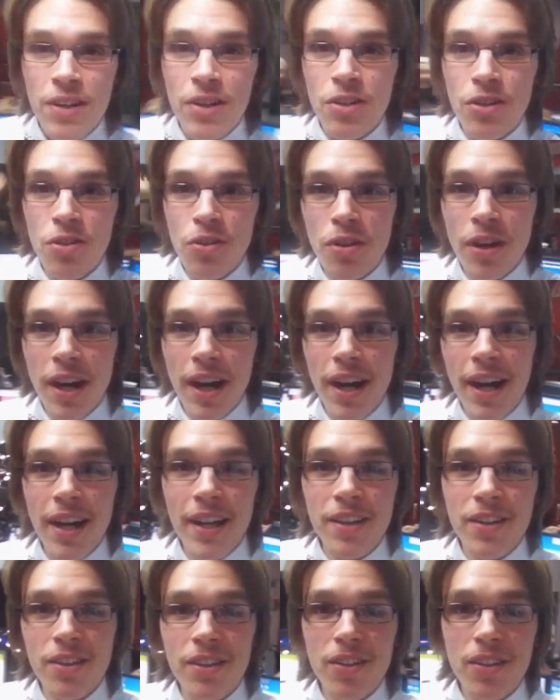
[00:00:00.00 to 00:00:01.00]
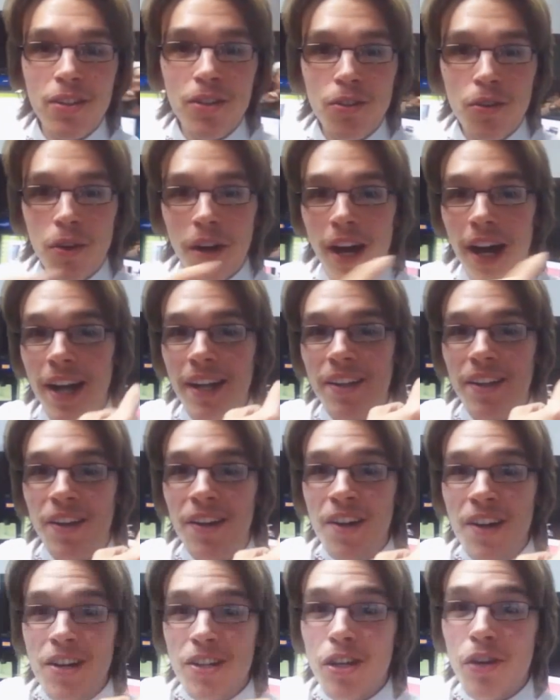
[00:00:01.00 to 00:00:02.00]
Hey.
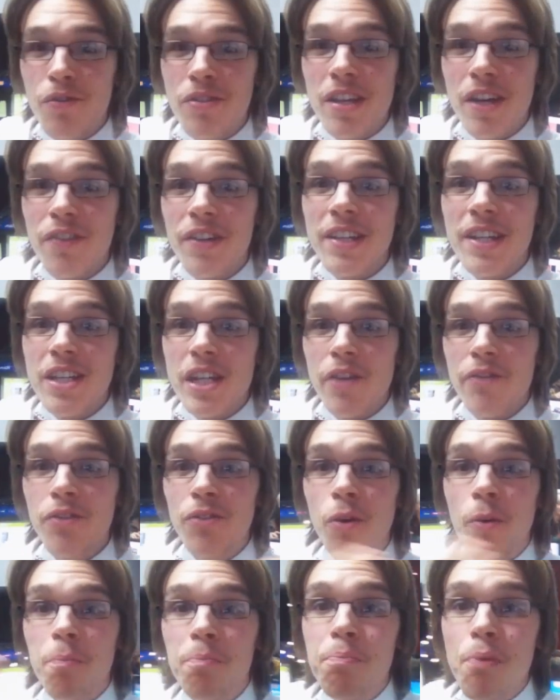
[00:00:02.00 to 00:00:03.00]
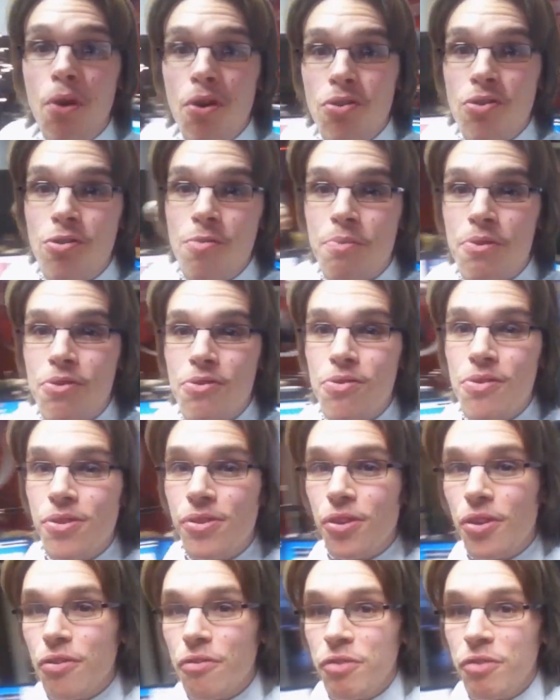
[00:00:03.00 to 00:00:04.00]
Lorane, que vous avez déjà vu dans beaucoup beaucoup de